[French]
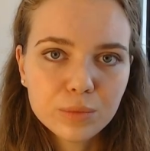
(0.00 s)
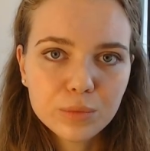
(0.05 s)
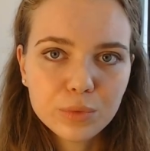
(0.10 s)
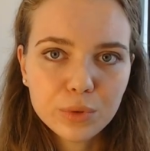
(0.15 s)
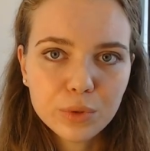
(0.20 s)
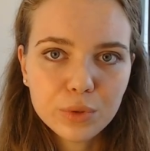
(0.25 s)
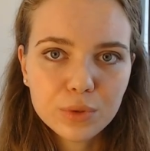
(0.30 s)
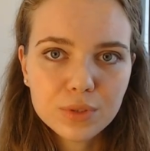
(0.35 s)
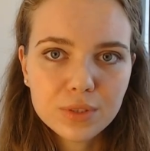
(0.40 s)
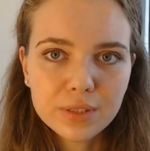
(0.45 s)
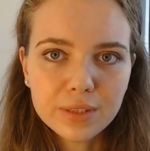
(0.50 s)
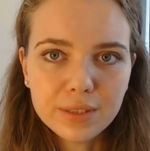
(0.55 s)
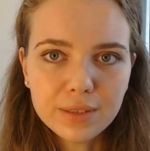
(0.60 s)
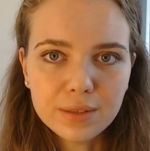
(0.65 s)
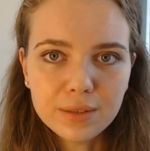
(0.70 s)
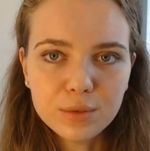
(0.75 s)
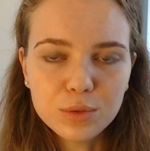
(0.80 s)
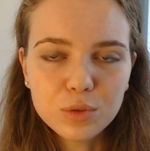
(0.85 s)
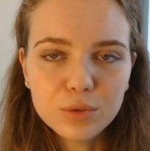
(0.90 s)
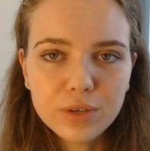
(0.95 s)
Pour eux,
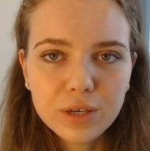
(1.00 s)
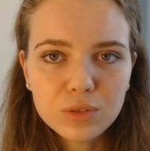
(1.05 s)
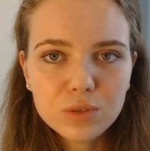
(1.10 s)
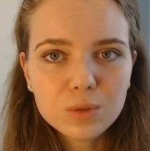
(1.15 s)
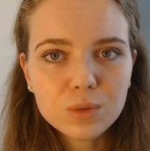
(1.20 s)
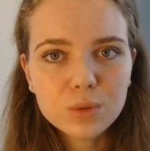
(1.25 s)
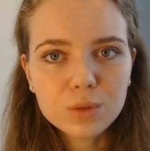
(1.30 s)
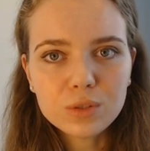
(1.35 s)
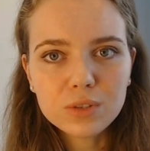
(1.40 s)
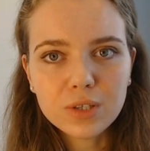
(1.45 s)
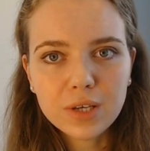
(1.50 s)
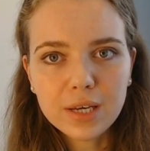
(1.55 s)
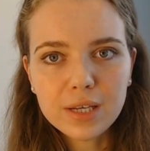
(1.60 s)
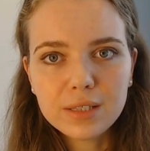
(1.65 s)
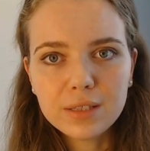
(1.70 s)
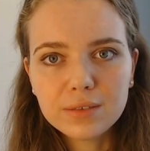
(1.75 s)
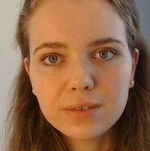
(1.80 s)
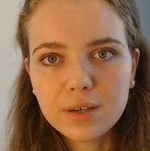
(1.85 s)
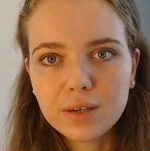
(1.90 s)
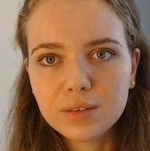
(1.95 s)
c'est une ouverture
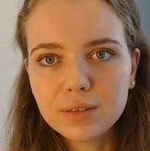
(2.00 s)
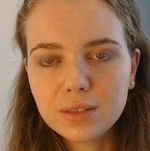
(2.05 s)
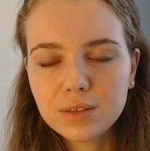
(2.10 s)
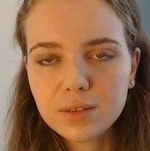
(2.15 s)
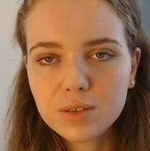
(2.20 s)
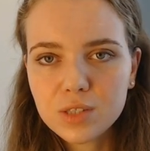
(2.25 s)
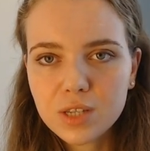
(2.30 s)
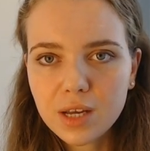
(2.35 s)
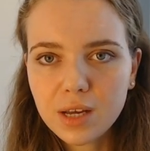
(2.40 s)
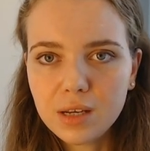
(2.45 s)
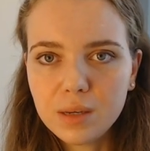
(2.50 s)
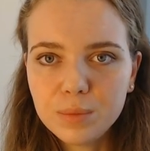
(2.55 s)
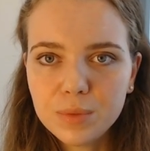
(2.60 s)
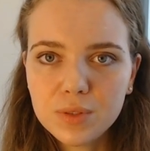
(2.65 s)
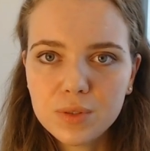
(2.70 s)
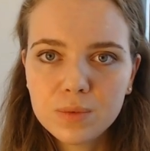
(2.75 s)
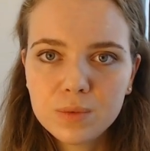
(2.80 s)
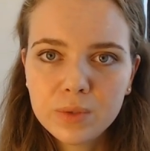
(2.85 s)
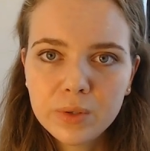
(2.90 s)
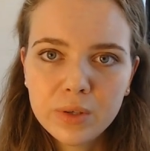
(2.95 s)
culturelle d'avoir une étrangère à la
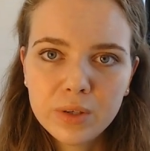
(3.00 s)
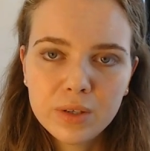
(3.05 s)
maison.